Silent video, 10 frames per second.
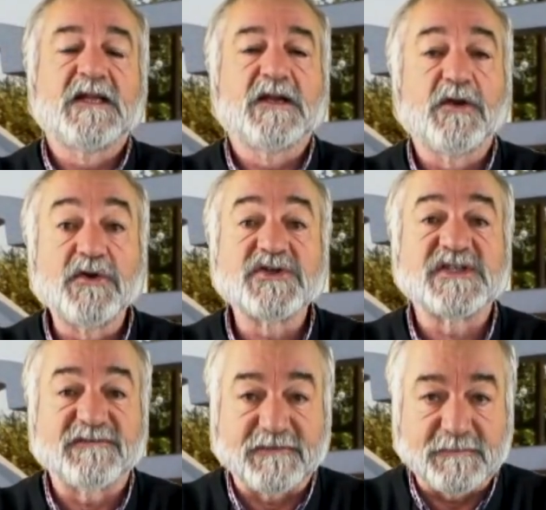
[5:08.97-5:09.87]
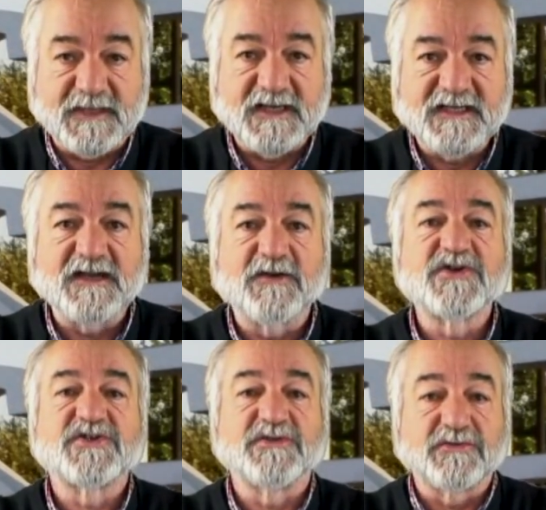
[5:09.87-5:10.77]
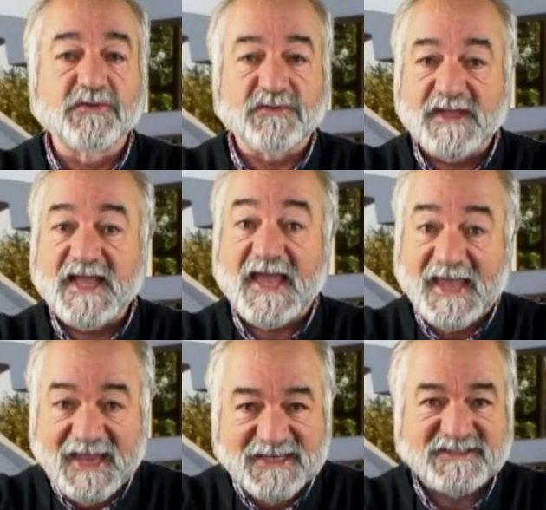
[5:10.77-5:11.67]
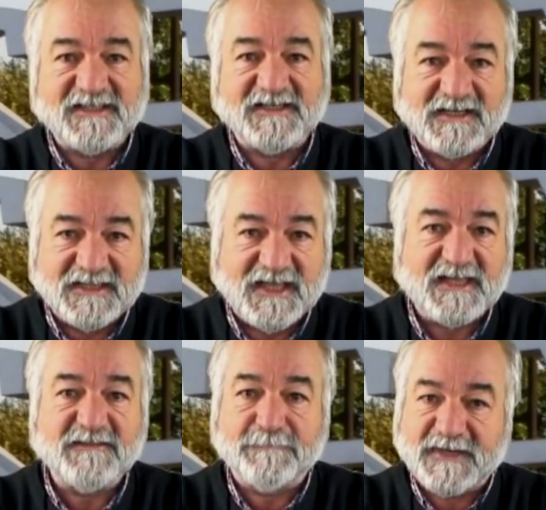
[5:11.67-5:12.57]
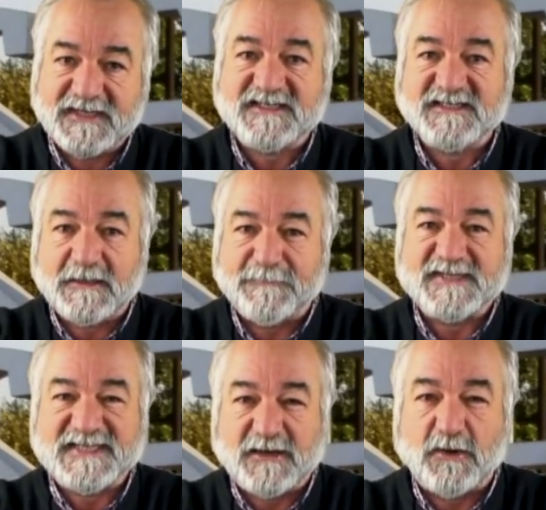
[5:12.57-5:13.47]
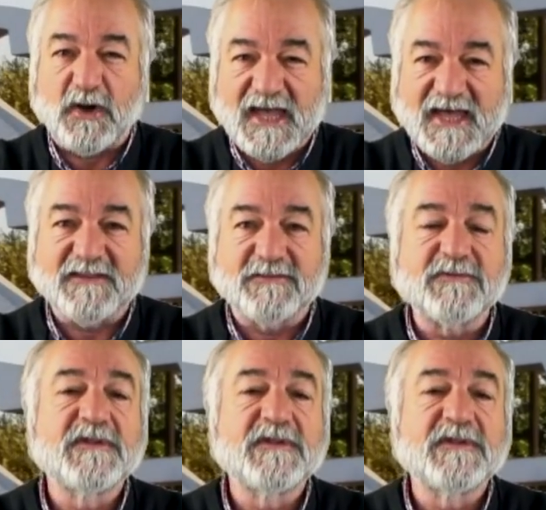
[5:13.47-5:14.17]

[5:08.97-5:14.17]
longe da família, longe de tudo, esta realidade parece que está a passar ao lado,